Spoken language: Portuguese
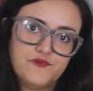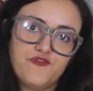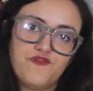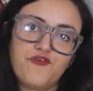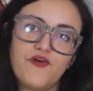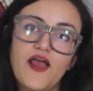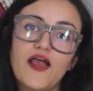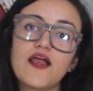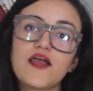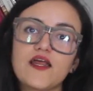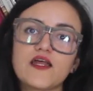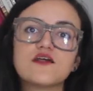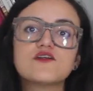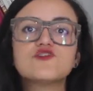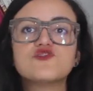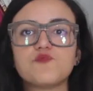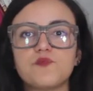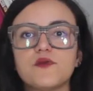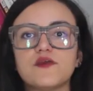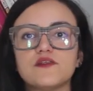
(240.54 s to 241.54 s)
foi a
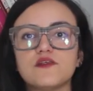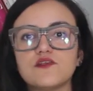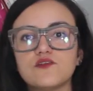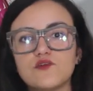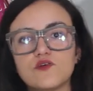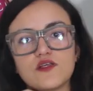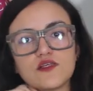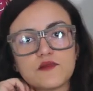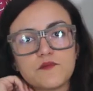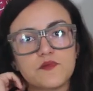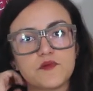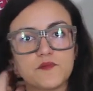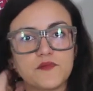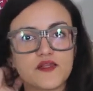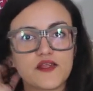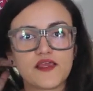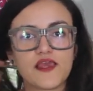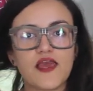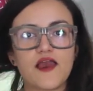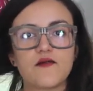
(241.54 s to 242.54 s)
grande perdedora da
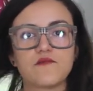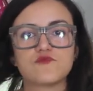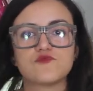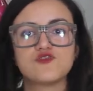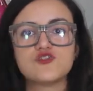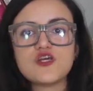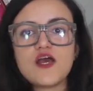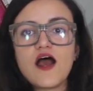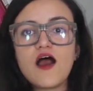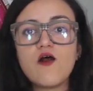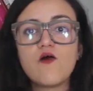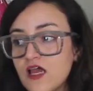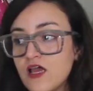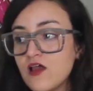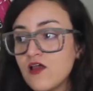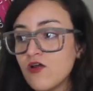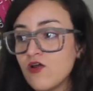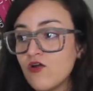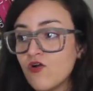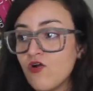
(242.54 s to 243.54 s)
Primeira Guerra Mundial,
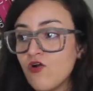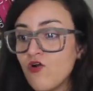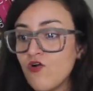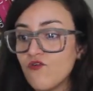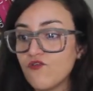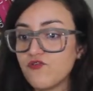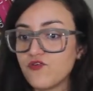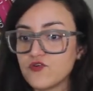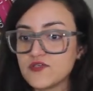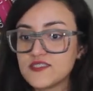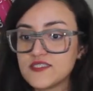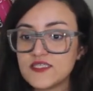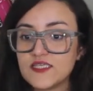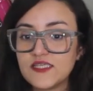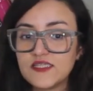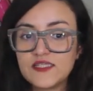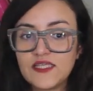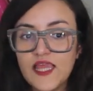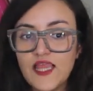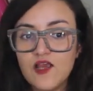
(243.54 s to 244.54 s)

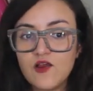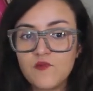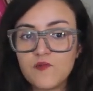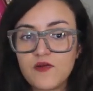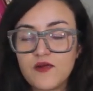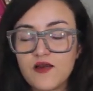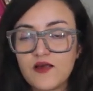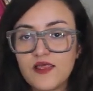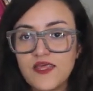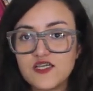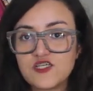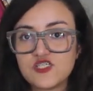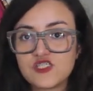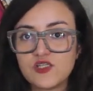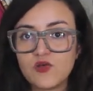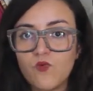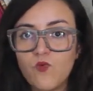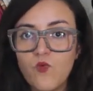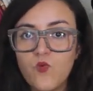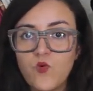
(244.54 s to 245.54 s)
você tem uma
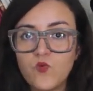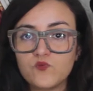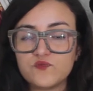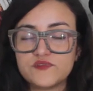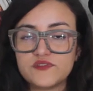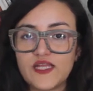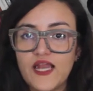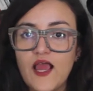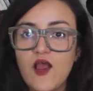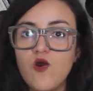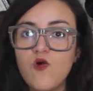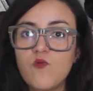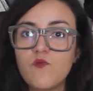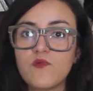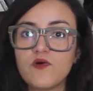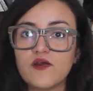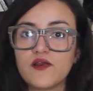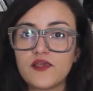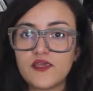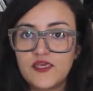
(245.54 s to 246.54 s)
questão com
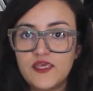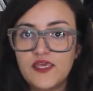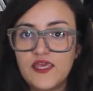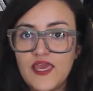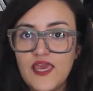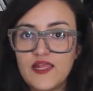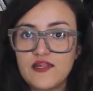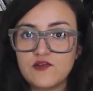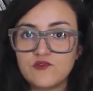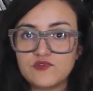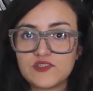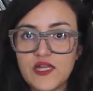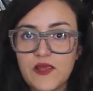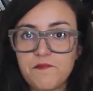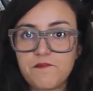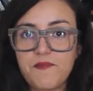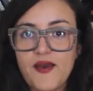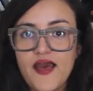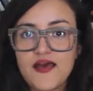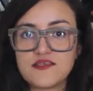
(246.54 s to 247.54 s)
trauma que ele
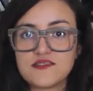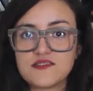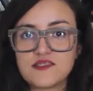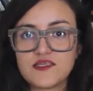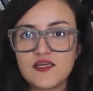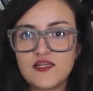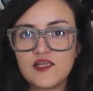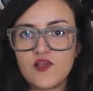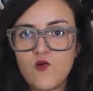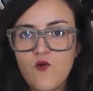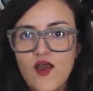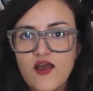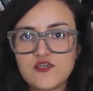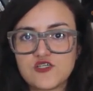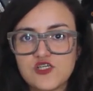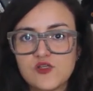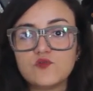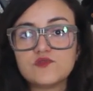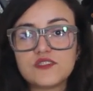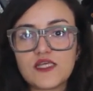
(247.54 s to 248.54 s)
ultrapassa a
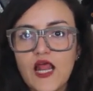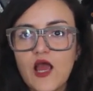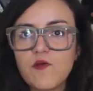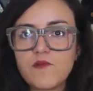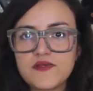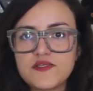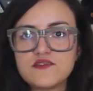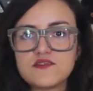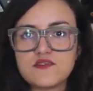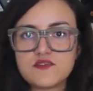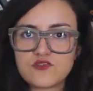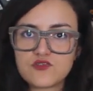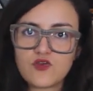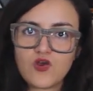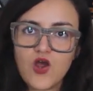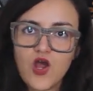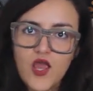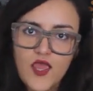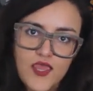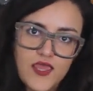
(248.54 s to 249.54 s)
linguagem. O trauma em si
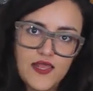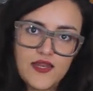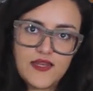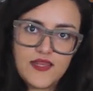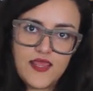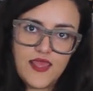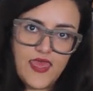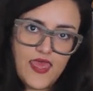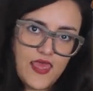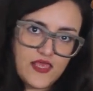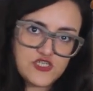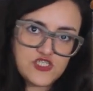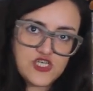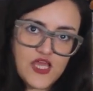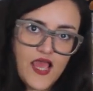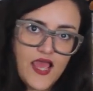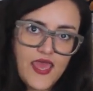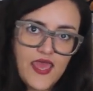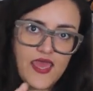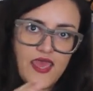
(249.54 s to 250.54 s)
só, ele
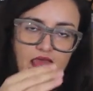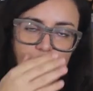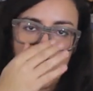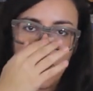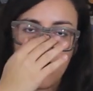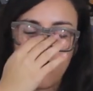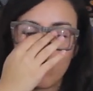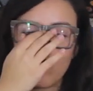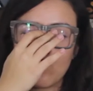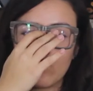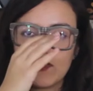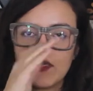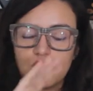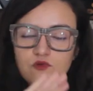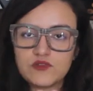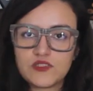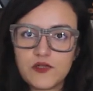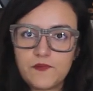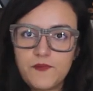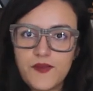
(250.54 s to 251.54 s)
já é algo que
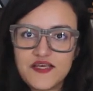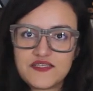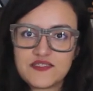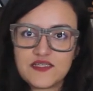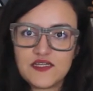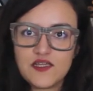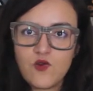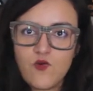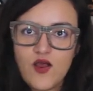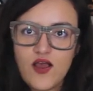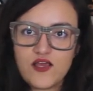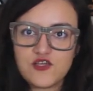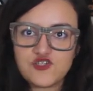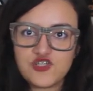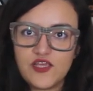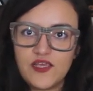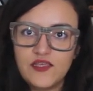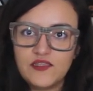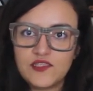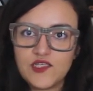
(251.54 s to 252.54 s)
ultrapassa a
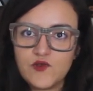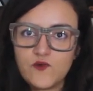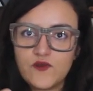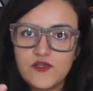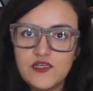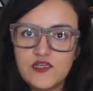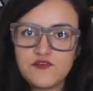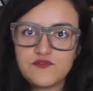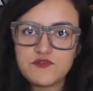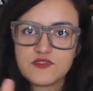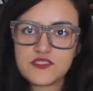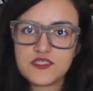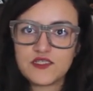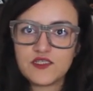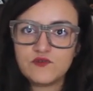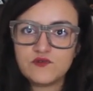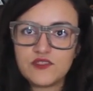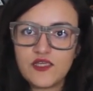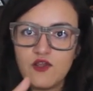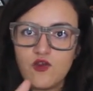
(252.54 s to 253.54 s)
linguagem. Em teoria, você
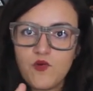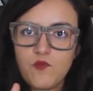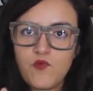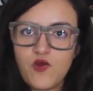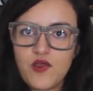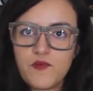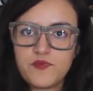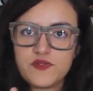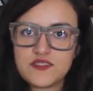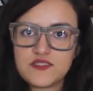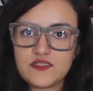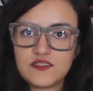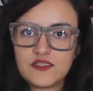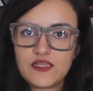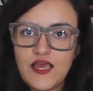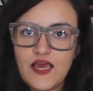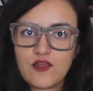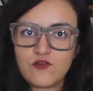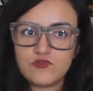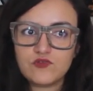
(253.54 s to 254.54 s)
não tem como
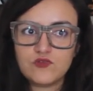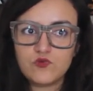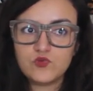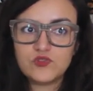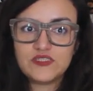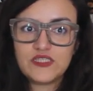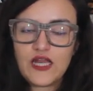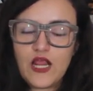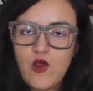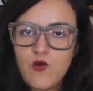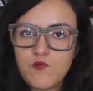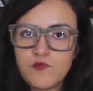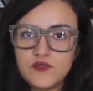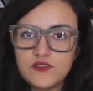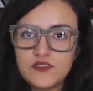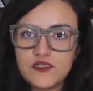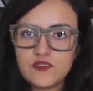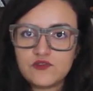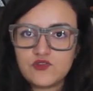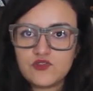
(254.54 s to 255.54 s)
representar o
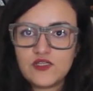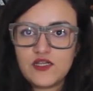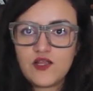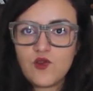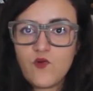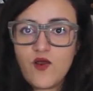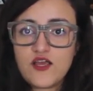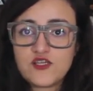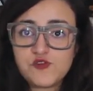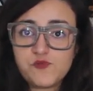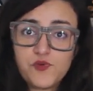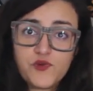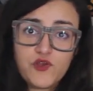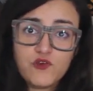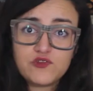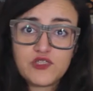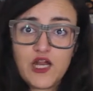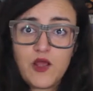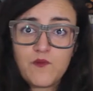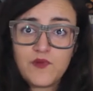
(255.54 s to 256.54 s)
trauma dentro da linguagem, porque
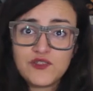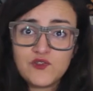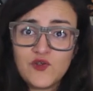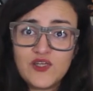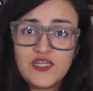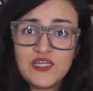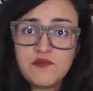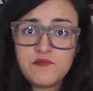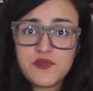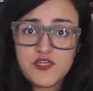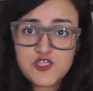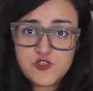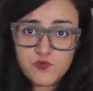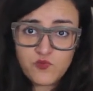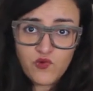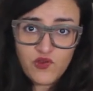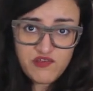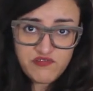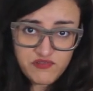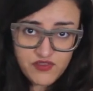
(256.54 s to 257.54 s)
o trauma não é nem
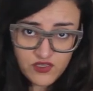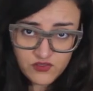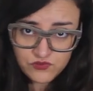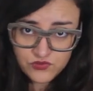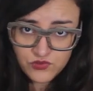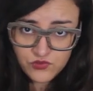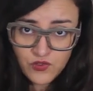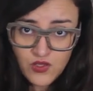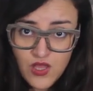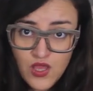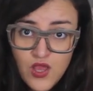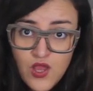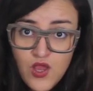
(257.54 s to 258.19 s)
mesmo um evento.